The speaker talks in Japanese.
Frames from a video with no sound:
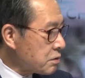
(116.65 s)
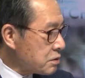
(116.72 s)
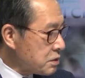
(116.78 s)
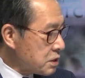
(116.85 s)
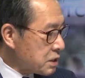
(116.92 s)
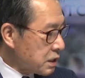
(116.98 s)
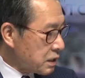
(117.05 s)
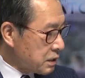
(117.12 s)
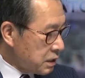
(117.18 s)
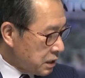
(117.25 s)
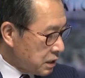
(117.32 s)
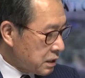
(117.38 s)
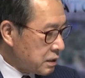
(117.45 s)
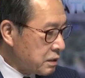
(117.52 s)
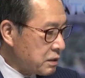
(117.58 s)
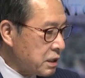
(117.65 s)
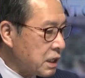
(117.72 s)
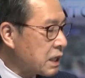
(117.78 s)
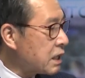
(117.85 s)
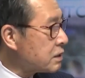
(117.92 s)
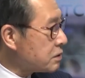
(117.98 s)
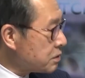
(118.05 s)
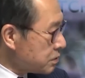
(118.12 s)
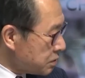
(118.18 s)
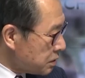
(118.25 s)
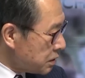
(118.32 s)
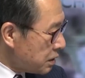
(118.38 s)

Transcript: 御社に移管する、